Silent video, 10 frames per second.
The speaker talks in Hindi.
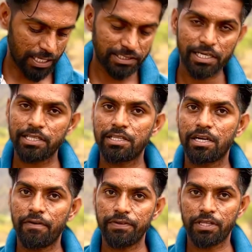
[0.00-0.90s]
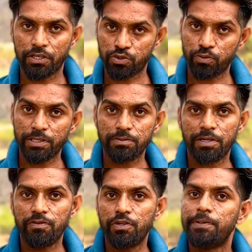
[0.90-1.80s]
आज के लिए इतना काफ़ी थैंक यू सो मच
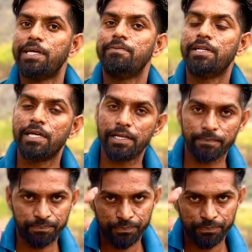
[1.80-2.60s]
हमारे वीडियो में टाइम देने के लिए